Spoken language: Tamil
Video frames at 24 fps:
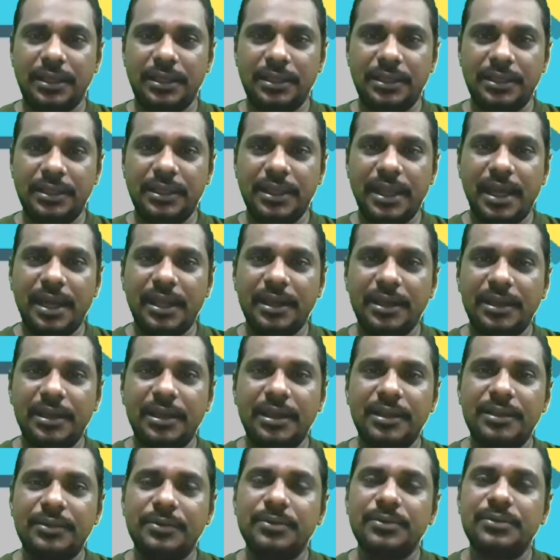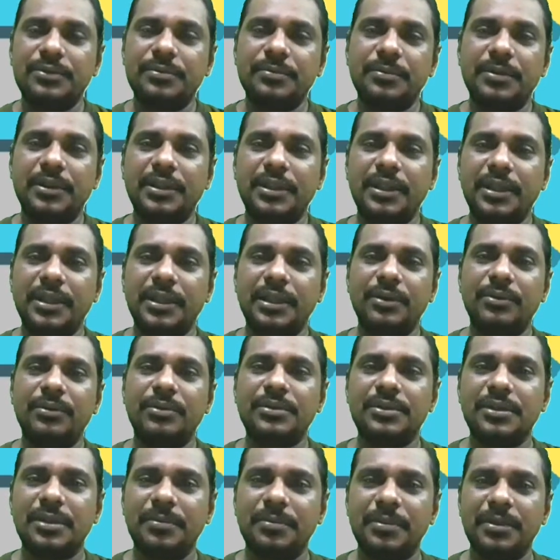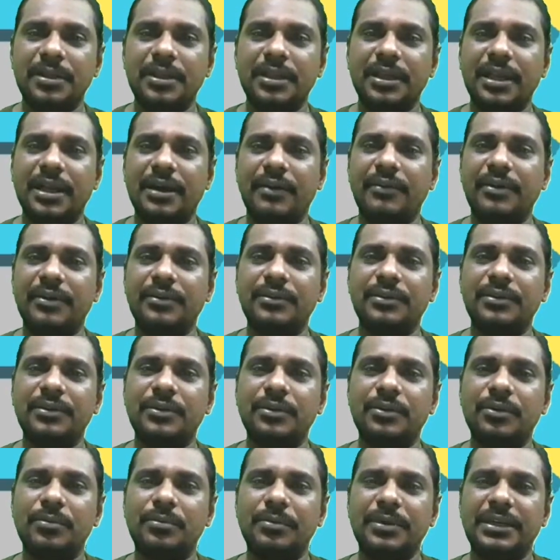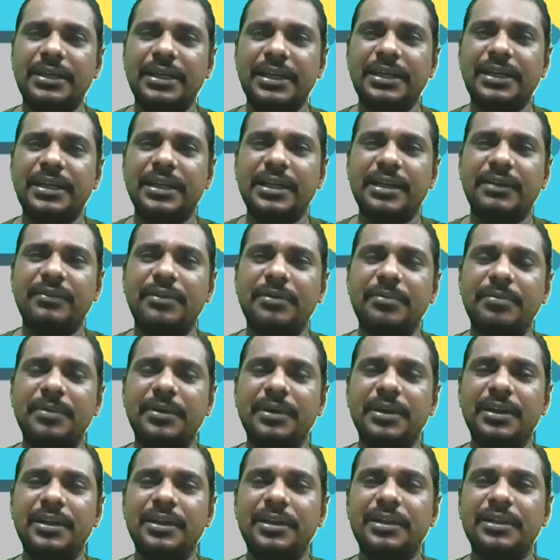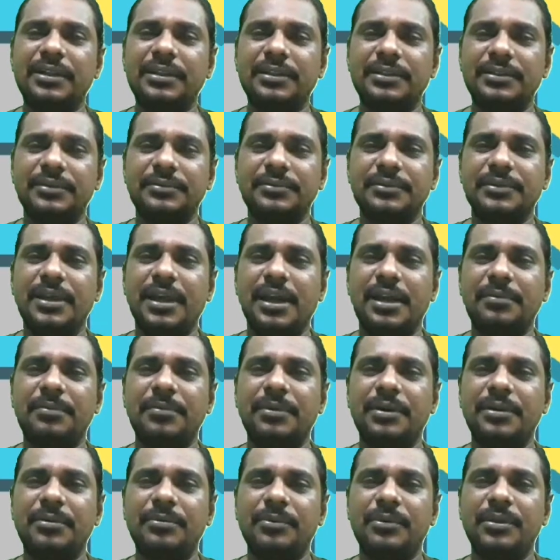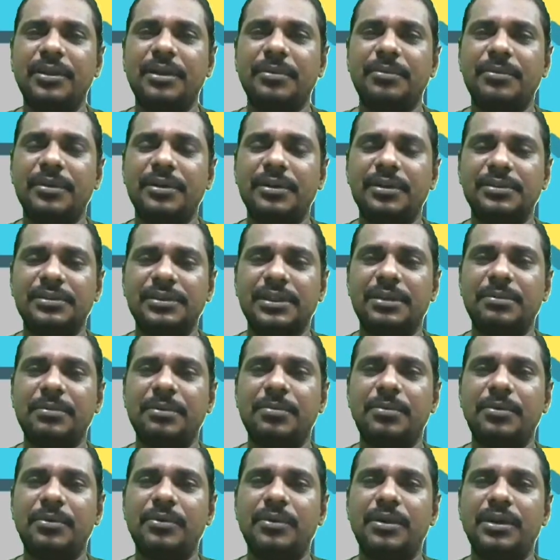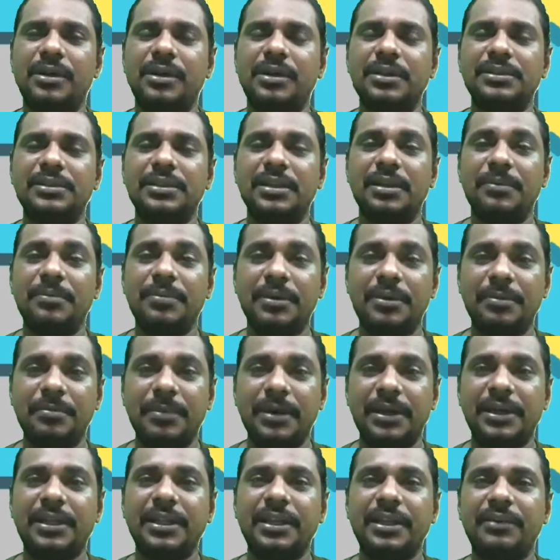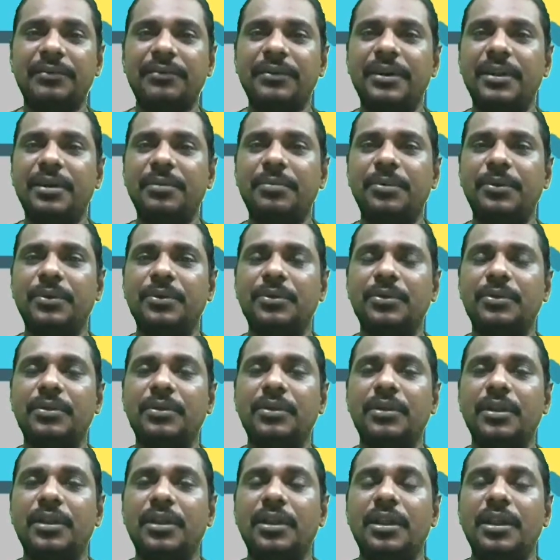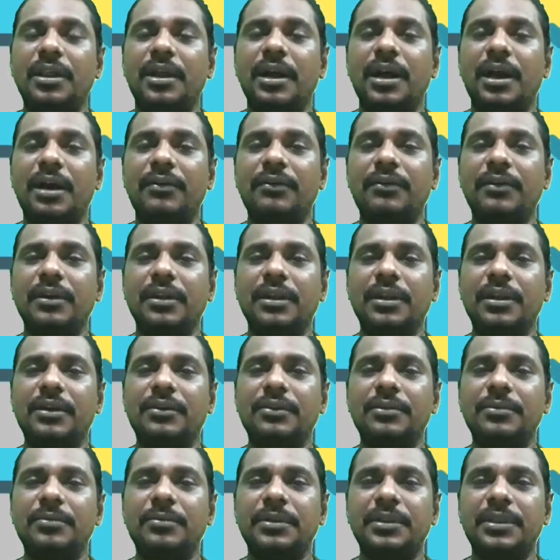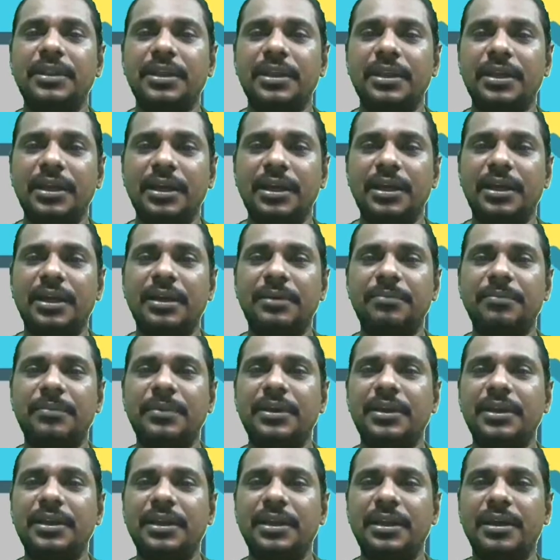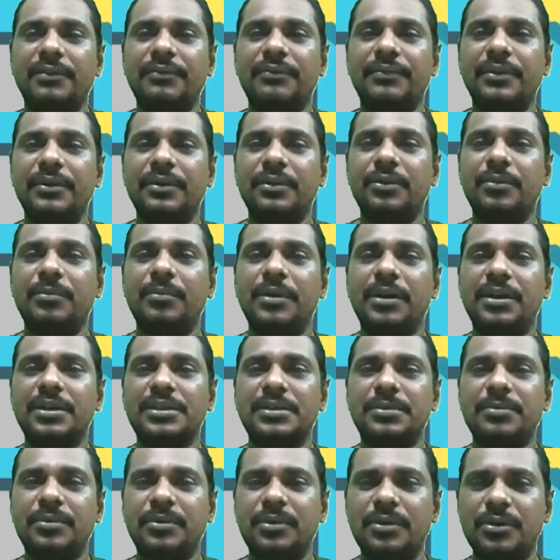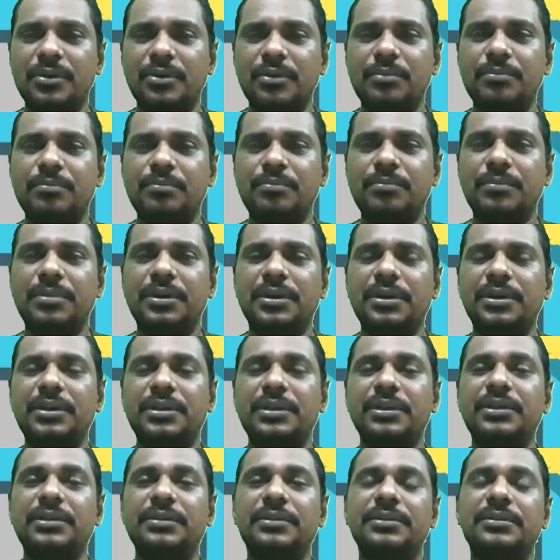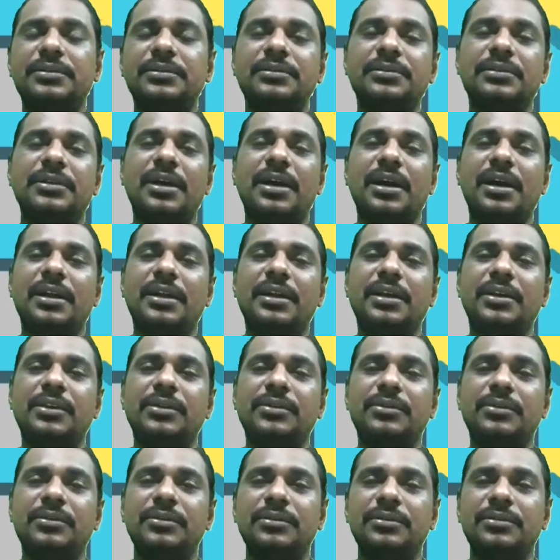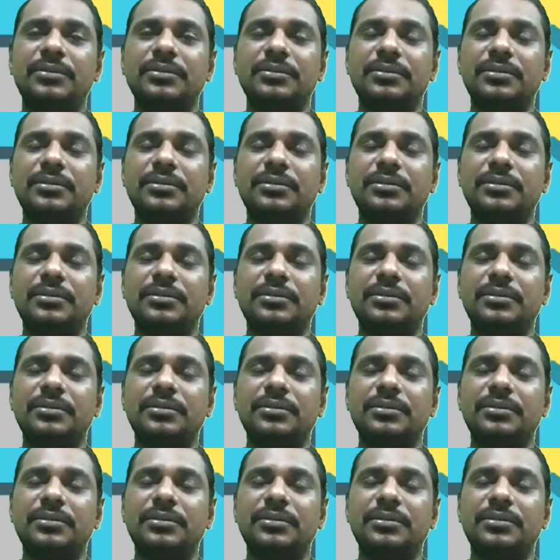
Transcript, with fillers: இது யாருக்கெல்லாம் யூஸ்ன்னு பார்த்தீங்கன்னா ஒரு சில பேர் இந்த கவர் வந்துட்டு ரொம்ப டைட்டாக கவர் பண்ணிவிட்டு ஆன் பண்ண முடியாமல் சிரமப்படுவாங்க சில பேர் பட்டனே வீணாக போயிடும் அவங்களுக்கெல்லாம் வந்து பார்த்திங்கன்னா ஆன் பண்ணி ஆஃப் பண்ணுறது ரொம்ப கஷ்டப்படுவாங்க ரொம்ப ஹார்டாக இருக்கும்